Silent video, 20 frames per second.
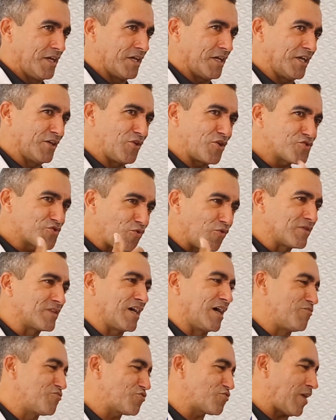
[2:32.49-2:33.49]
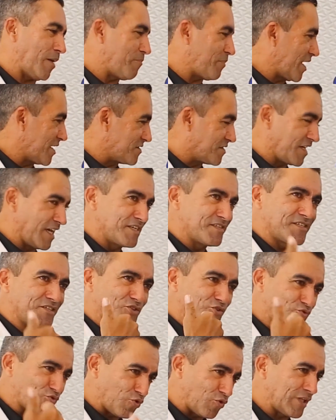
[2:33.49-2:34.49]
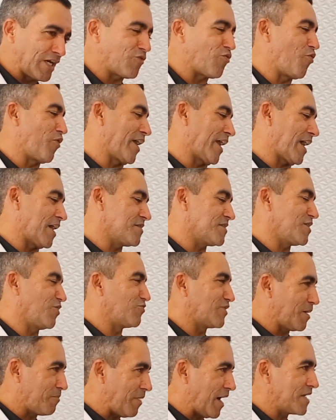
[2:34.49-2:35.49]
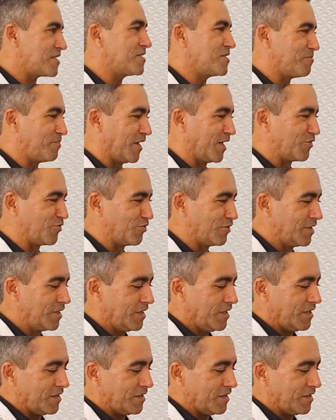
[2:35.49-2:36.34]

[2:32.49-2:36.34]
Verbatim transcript: E nós contamos com a presença de toda a congregação que está participando